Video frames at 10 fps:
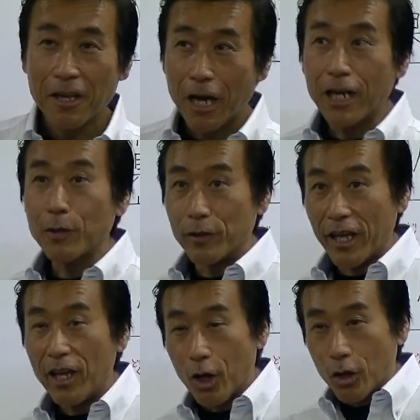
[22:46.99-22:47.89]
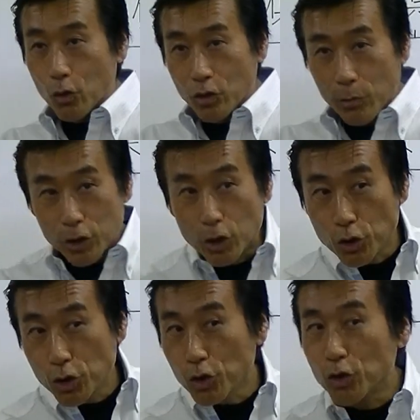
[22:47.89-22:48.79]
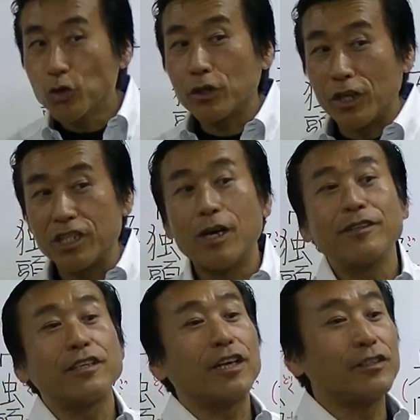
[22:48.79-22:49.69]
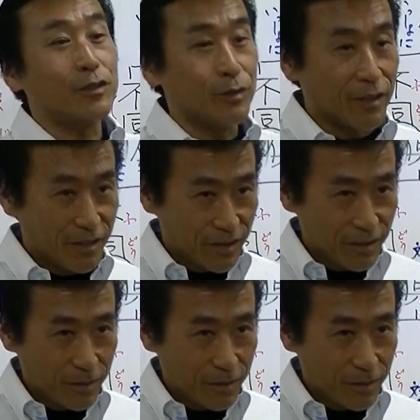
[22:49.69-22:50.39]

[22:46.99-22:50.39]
あれでもねそれでも集中するから幸せ感じるんです